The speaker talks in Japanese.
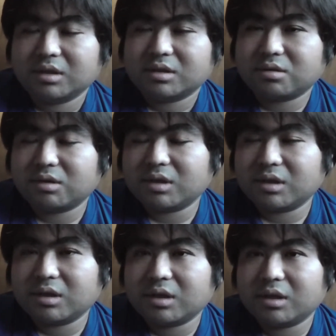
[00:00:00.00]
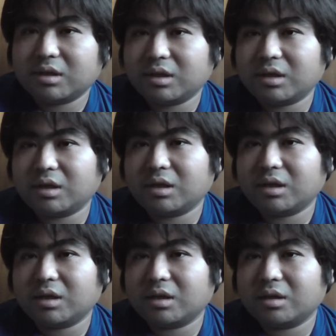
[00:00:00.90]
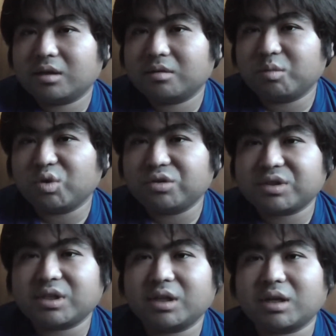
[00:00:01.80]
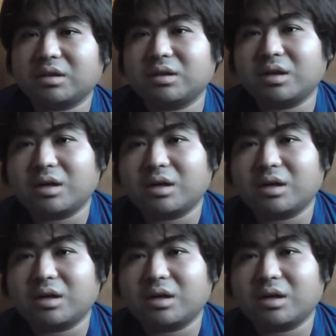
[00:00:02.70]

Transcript: それでもう許せなかったか